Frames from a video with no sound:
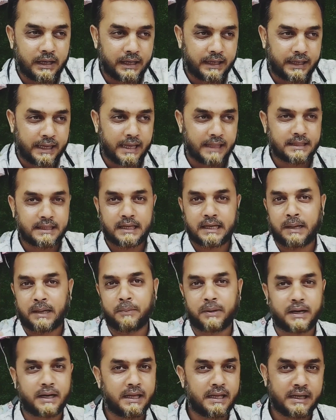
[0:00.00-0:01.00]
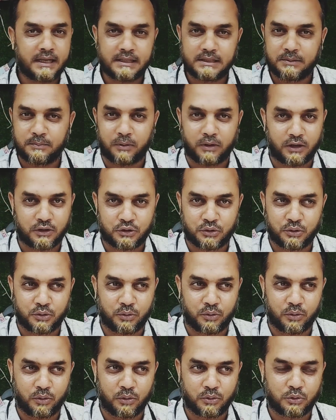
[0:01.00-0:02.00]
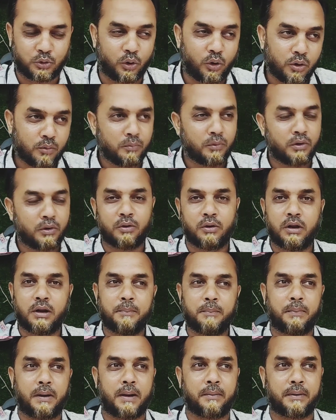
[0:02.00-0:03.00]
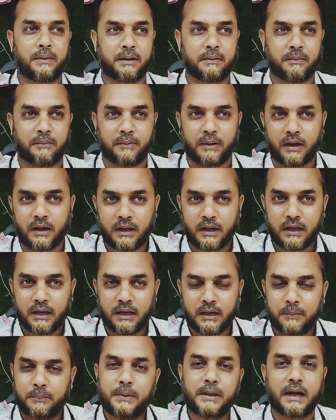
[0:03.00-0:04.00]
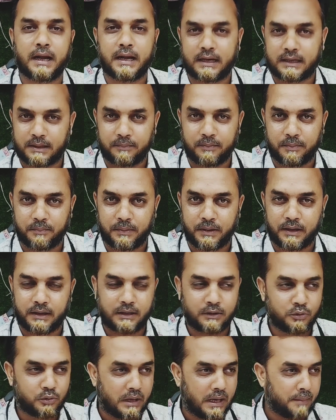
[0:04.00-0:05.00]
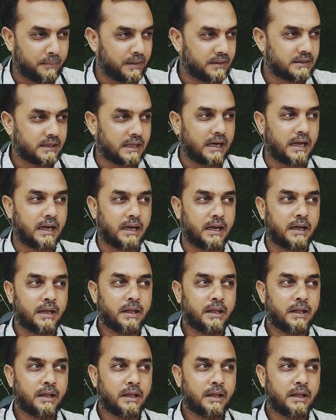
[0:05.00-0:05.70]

এই খেতে খামারে ইংরেজি বলা শুরু করলো তখন মনে হলো বাবারে বাবা বিরাট একটা ব্যাপার কিন্তু এমনি যারা